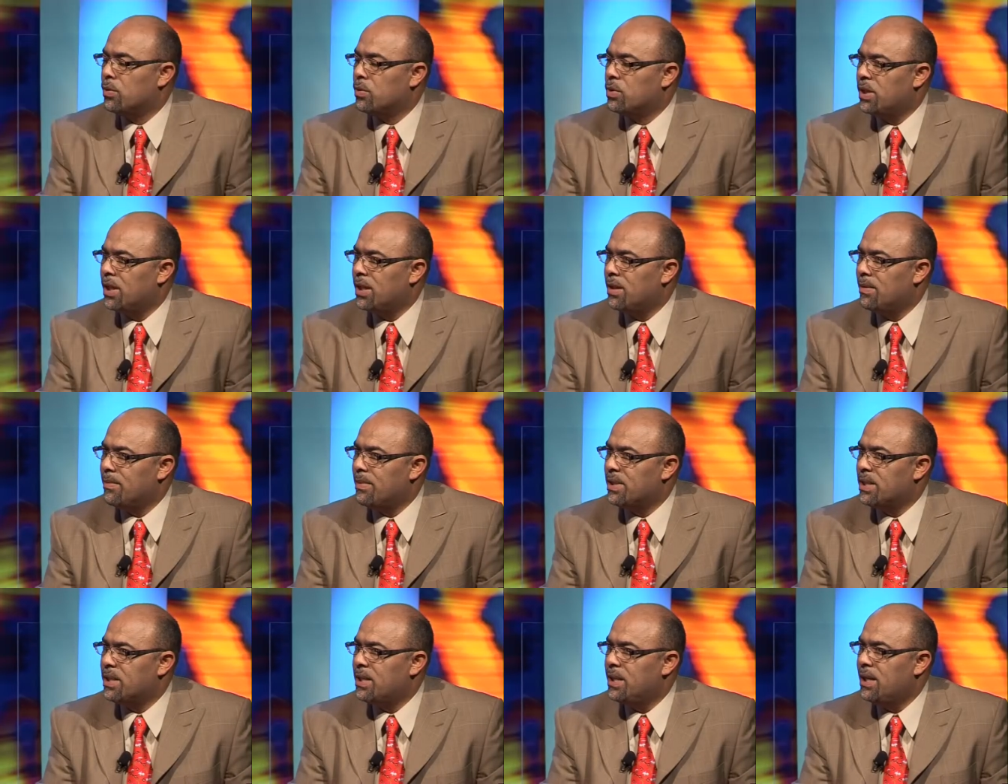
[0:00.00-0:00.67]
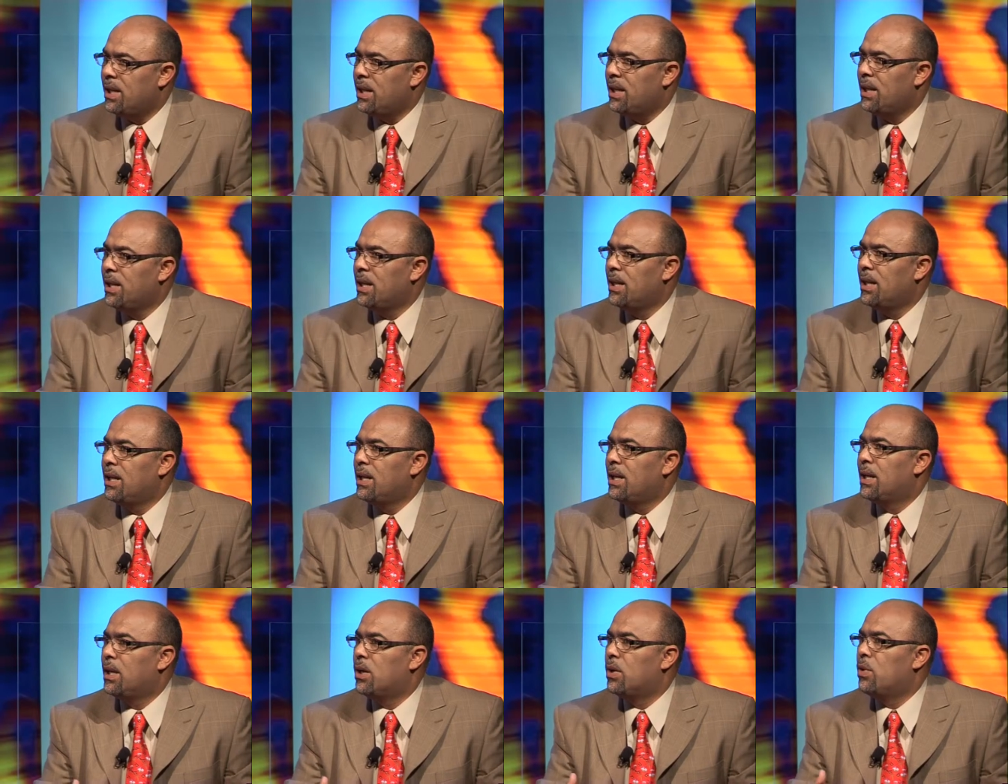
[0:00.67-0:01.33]
السيد المسيح
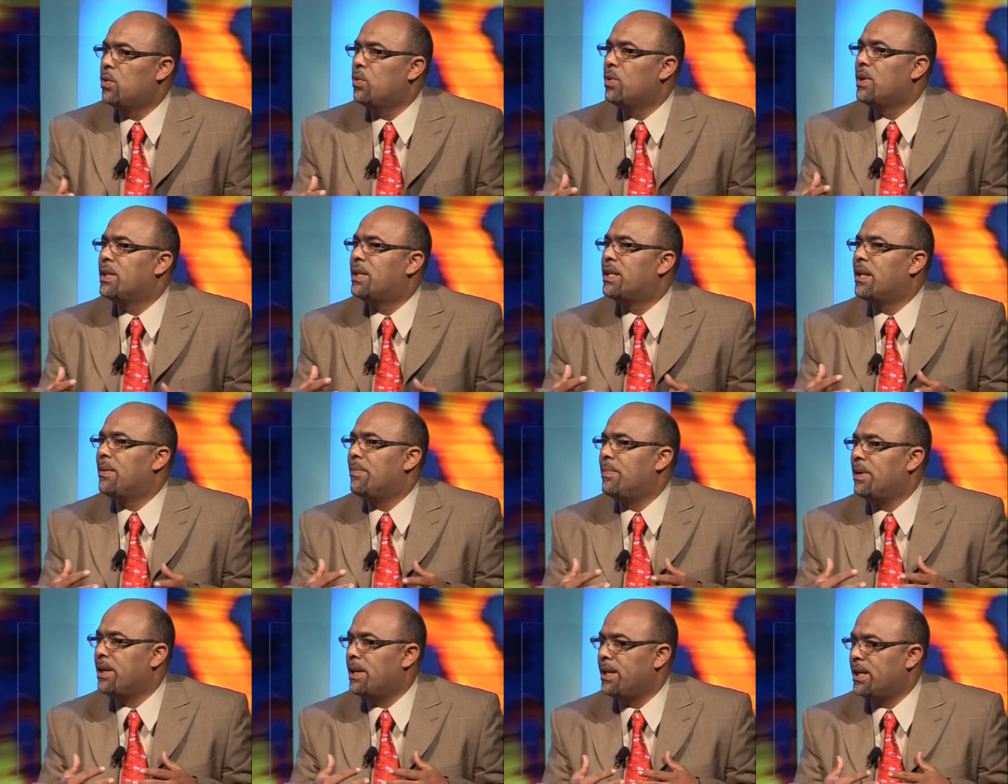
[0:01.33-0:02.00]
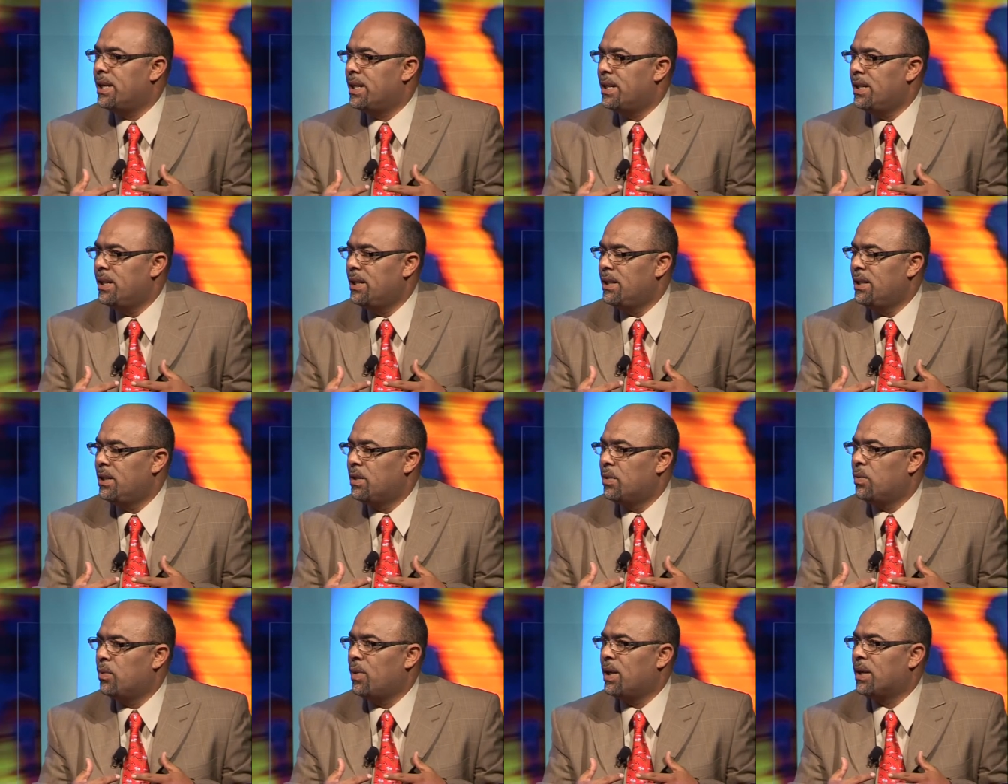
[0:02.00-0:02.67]
هو تبنانا
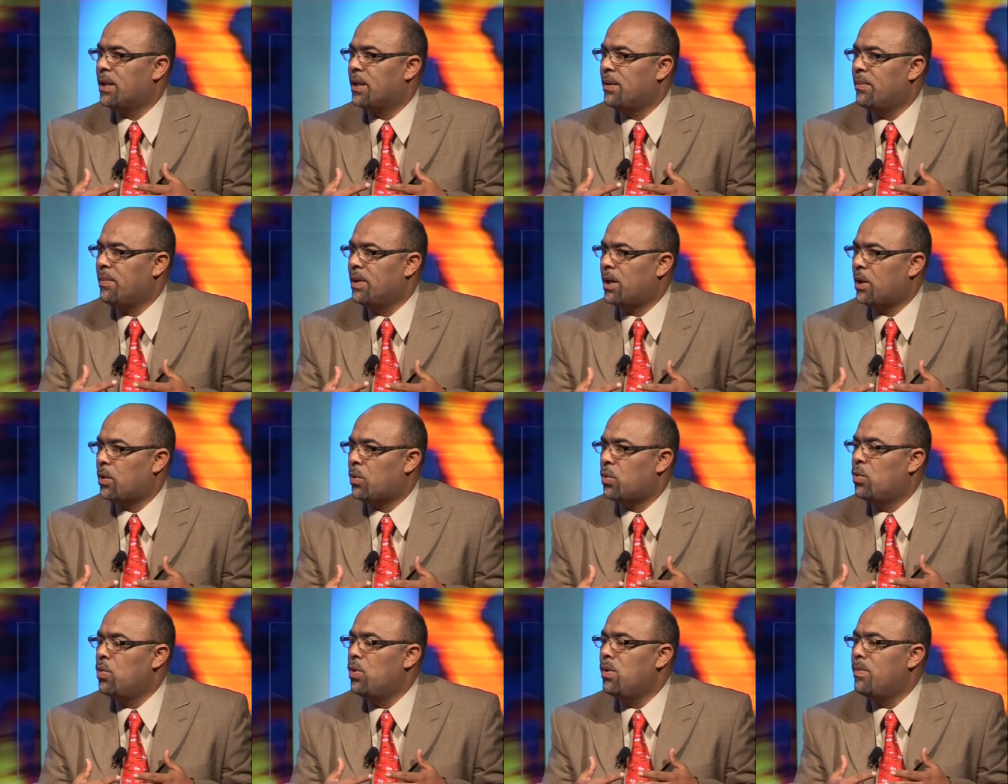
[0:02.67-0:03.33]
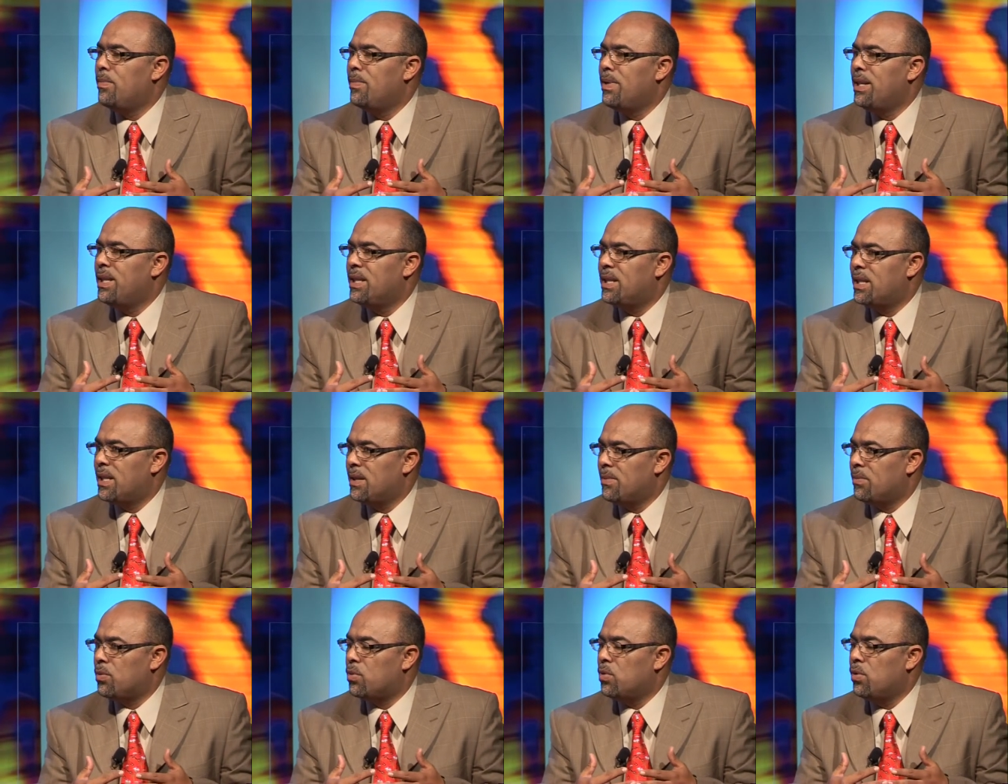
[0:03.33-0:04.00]
واعتبر كل من
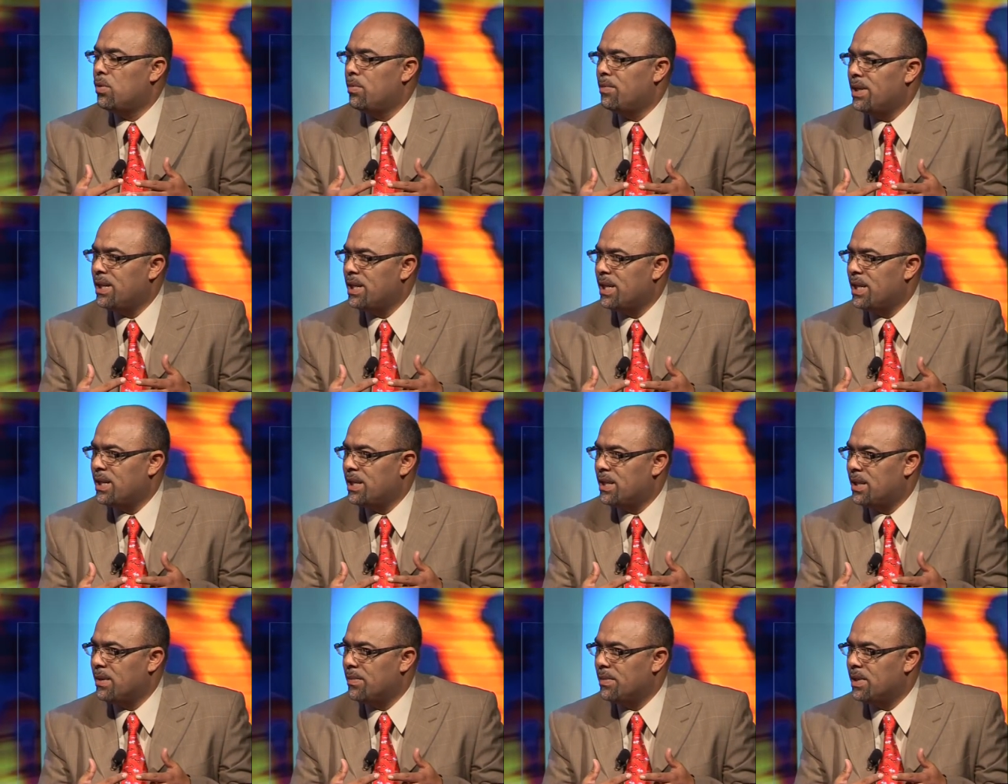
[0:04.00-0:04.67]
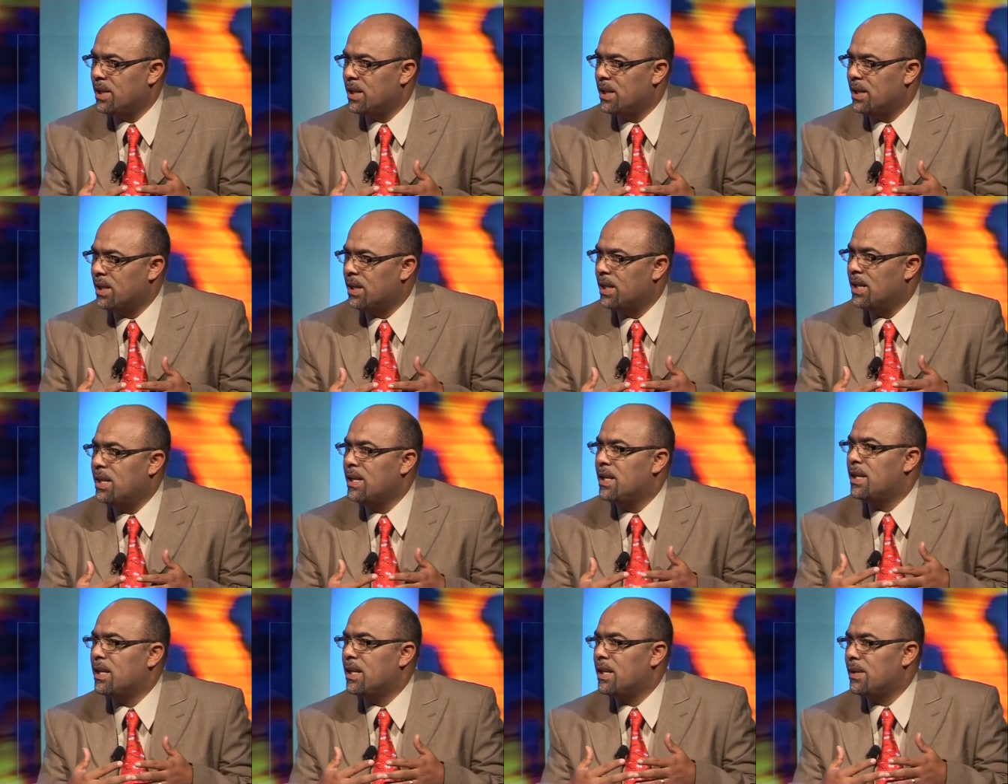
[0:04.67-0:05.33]
كل من ينتمي
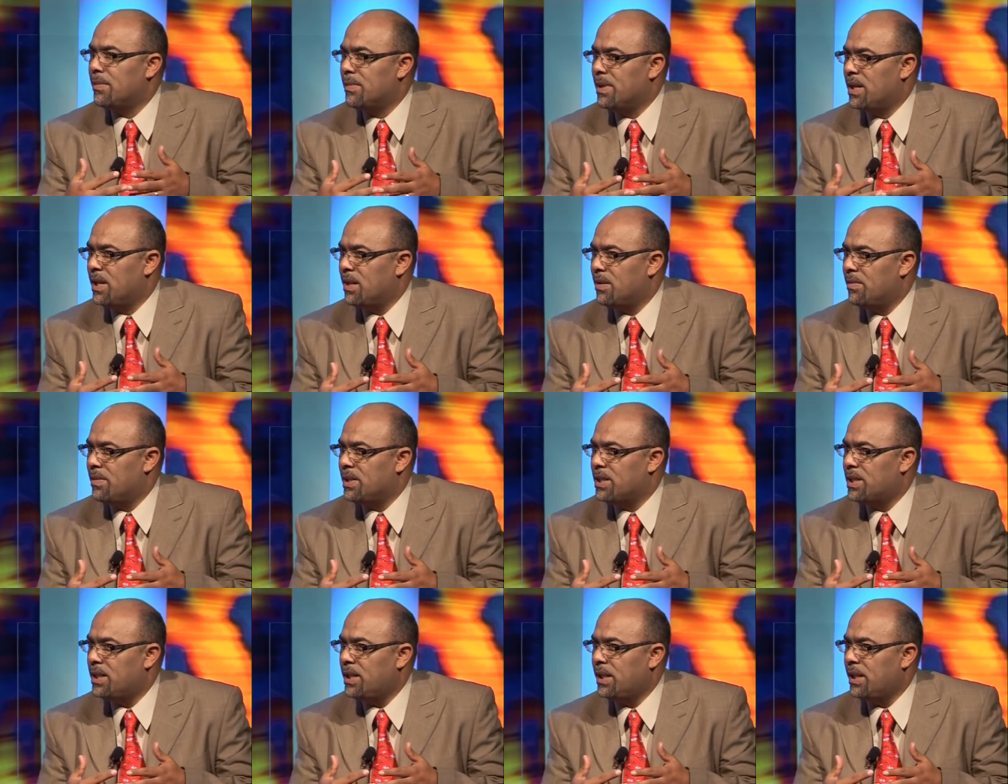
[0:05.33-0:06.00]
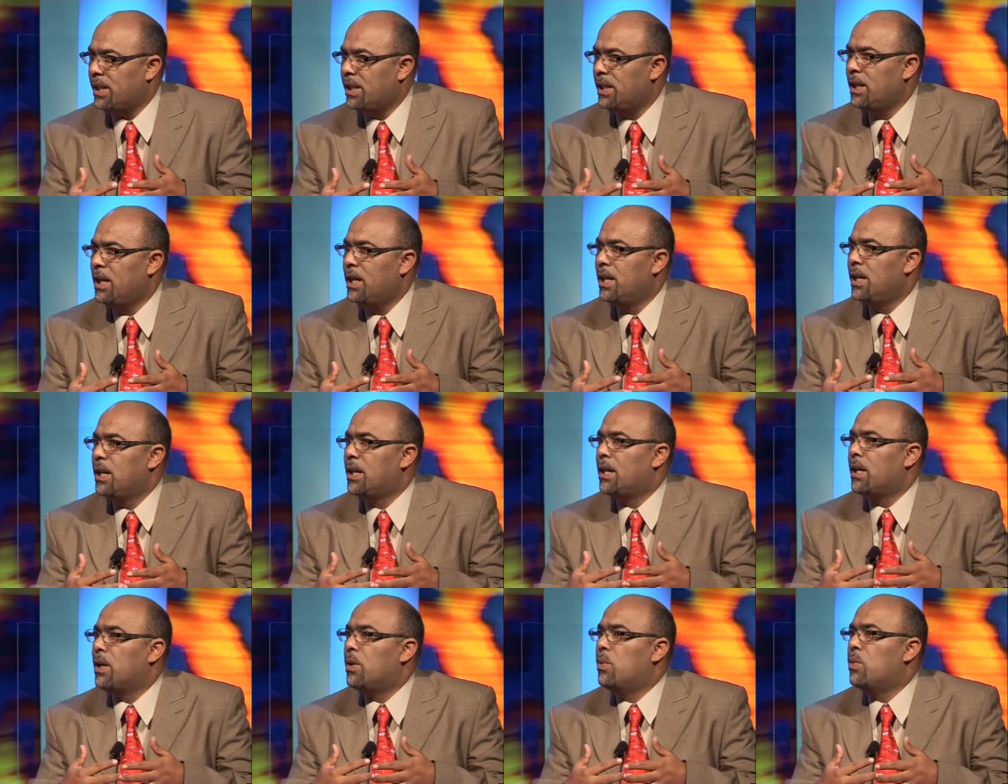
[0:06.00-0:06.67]
للإيمان المسيحي
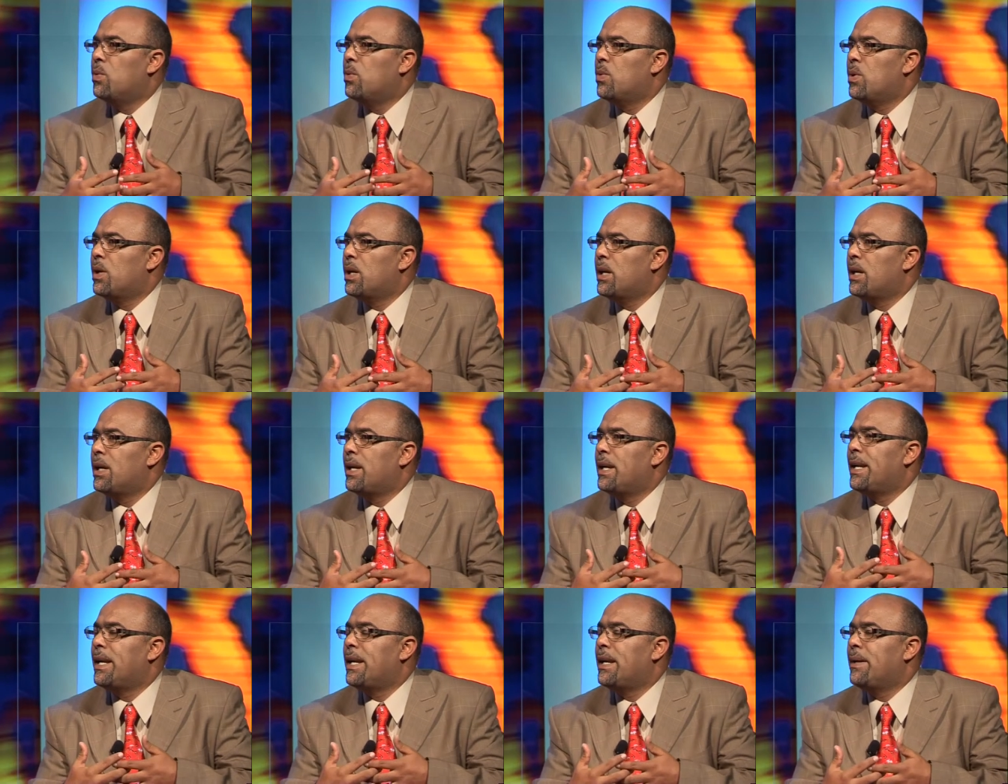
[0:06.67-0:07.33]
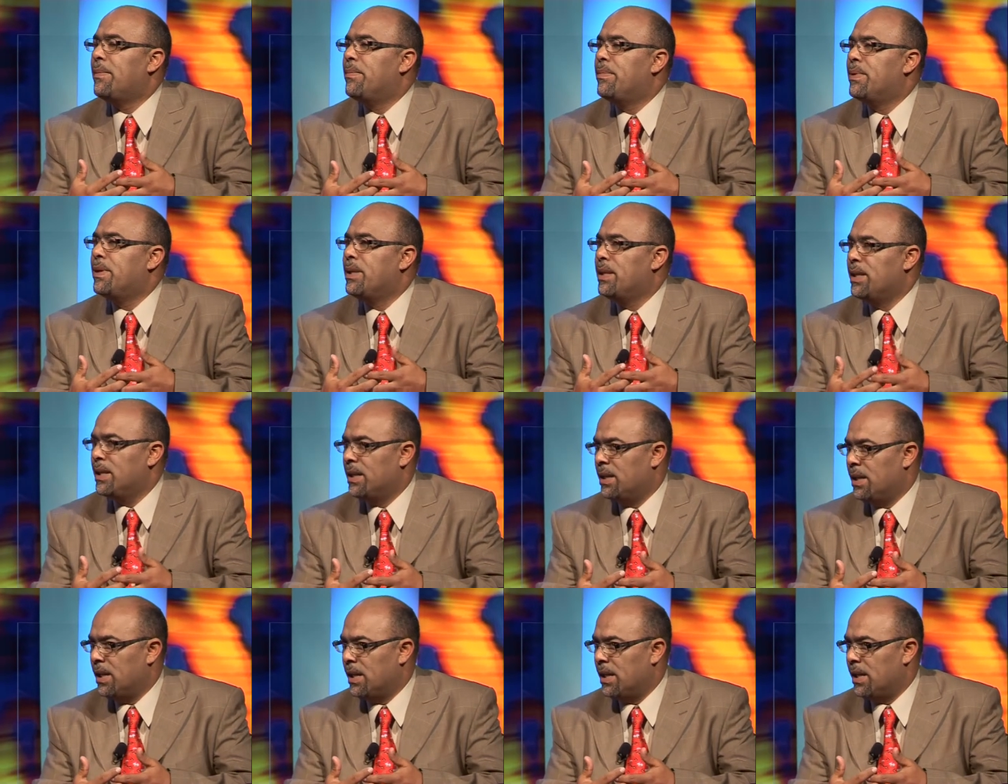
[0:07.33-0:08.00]
هو ابن
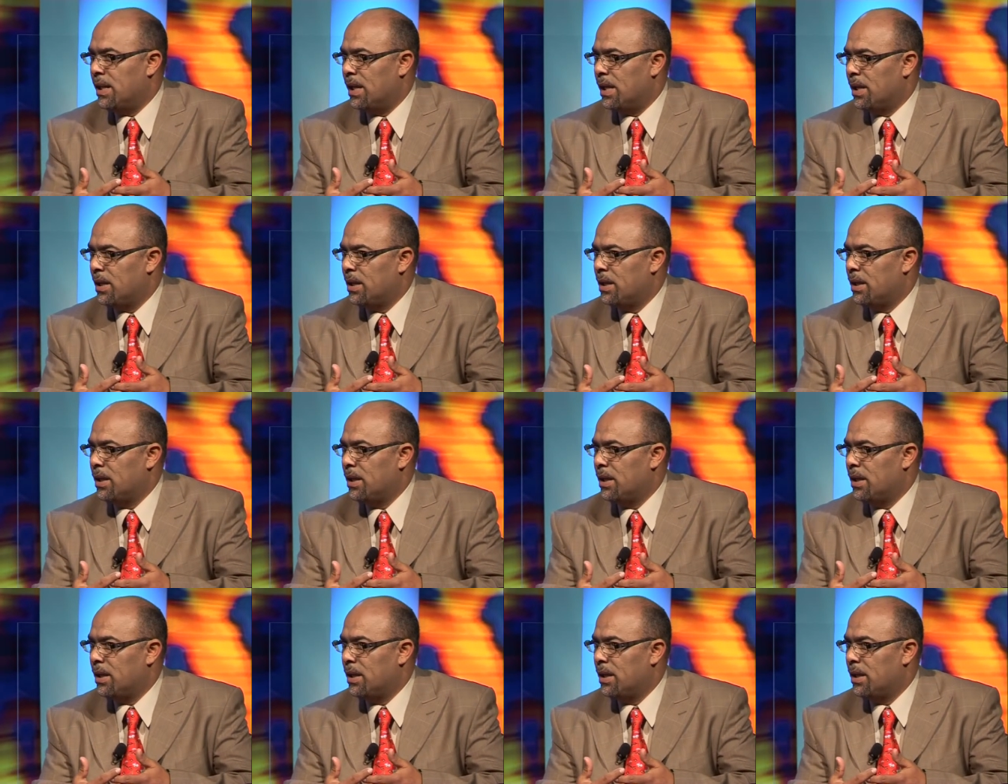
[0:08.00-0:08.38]
لله